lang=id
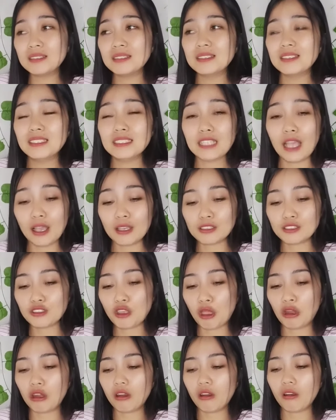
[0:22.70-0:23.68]
gak
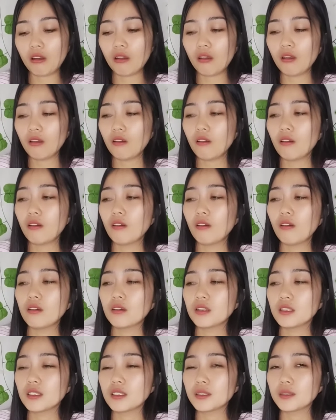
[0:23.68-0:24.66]
isin.
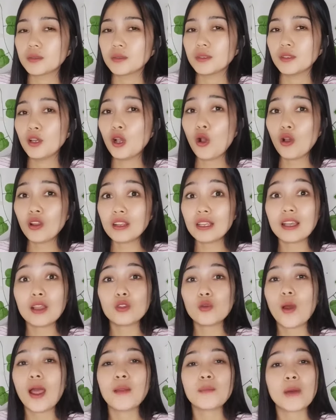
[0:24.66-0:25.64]
ini ki
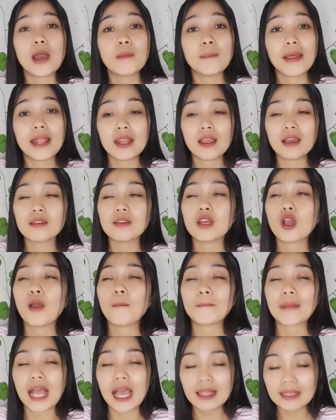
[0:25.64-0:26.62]
tuan rumah malah nambahi
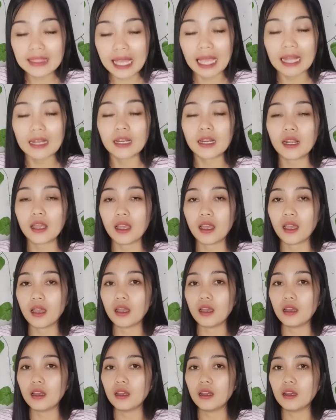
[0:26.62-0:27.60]
berkatan
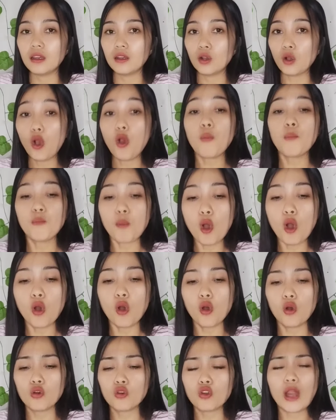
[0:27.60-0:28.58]

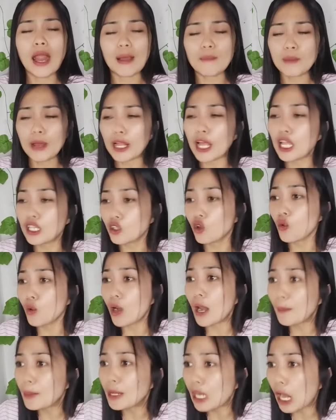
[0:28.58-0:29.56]
gopo kurang berkata
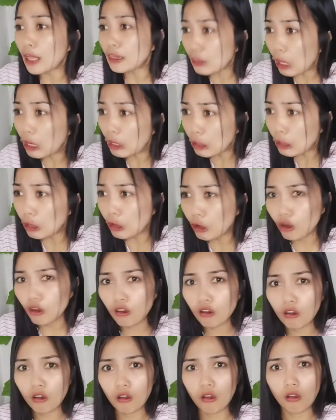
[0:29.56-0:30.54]
kurang berkata
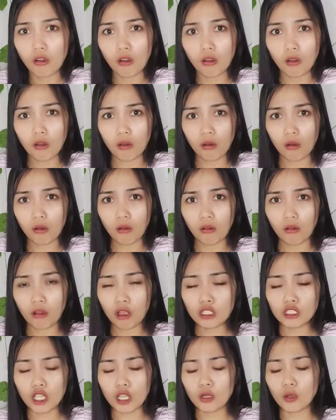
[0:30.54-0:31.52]
berkatane
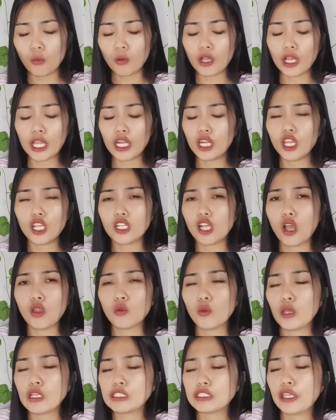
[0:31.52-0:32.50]
anjene wong kene gak
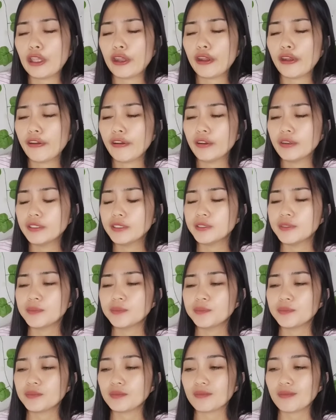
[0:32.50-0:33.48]
duwe isin
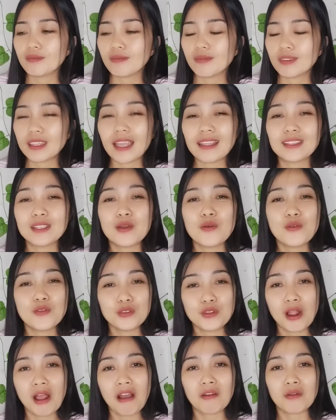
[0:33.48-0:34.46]
gak
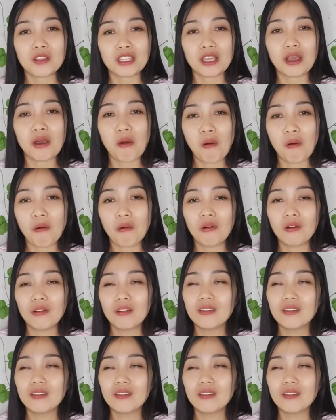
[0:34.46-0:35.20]
diundang teko